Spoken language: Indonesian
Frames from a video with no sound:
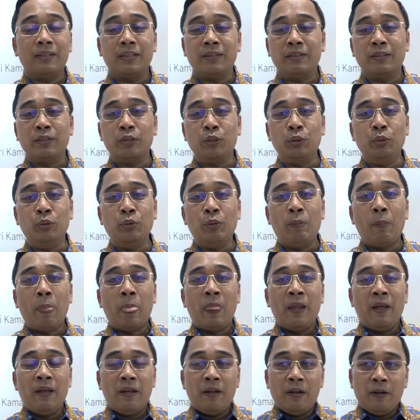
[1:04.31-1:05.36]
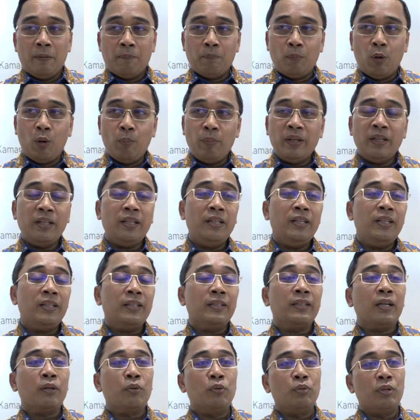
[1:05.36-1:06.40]
Nah, tentu momen ini
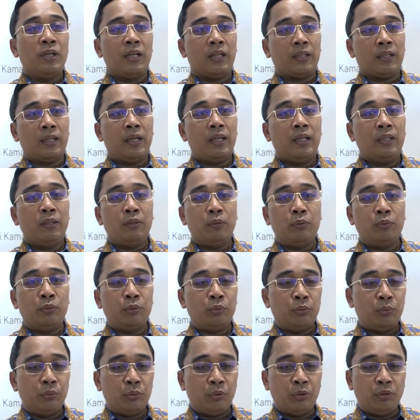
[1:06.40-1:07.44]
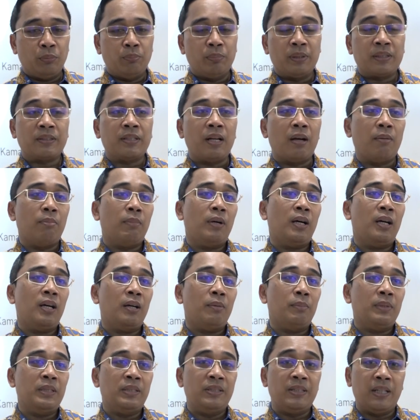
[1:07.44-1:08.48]
kita gunakan untuk turut
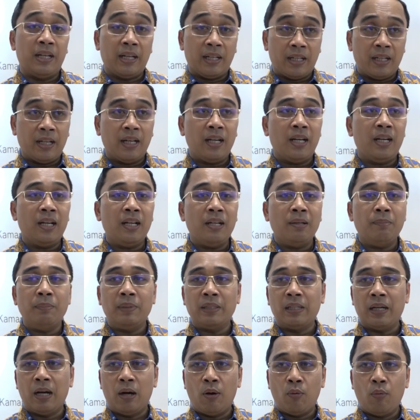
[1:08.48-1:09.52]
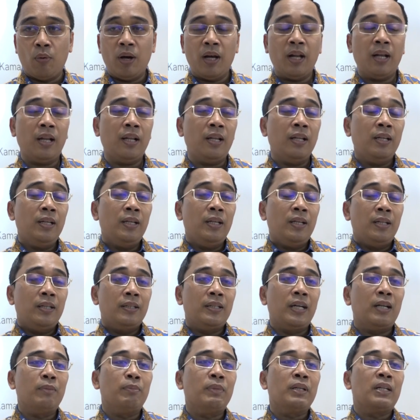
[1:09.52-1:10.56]
bersama menjaga, mengawal
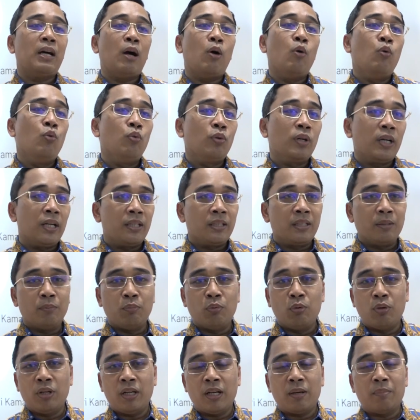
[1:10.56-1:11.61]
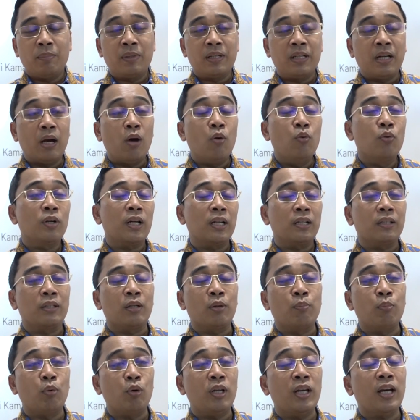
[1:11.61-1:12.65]
dan menggaungkan kemuliaan, menggaungkan
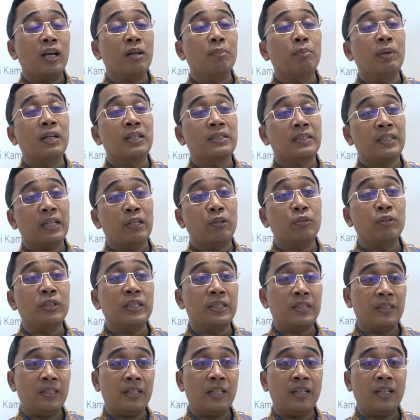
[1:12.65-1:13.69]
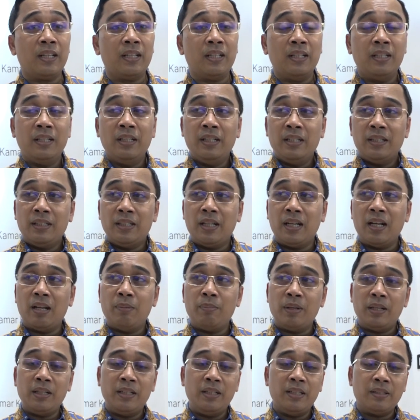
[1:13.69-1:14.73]
kemuliaan bangsa Indonesia. Dalam
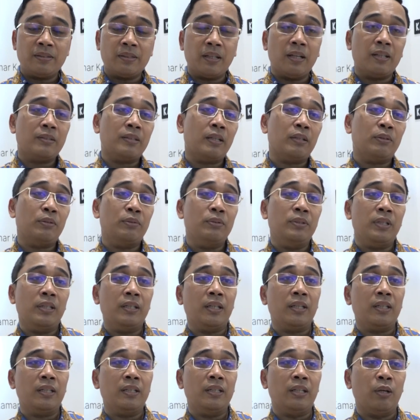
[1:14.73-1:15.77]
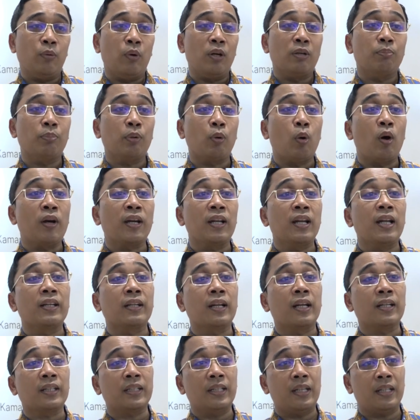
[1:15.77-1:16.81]
hal ini salah satunya dari Dewan Perwakilan
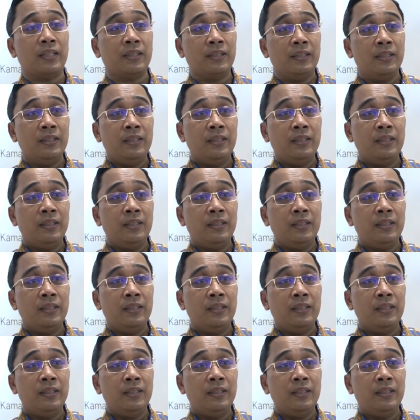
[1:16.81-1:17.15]
Rakyat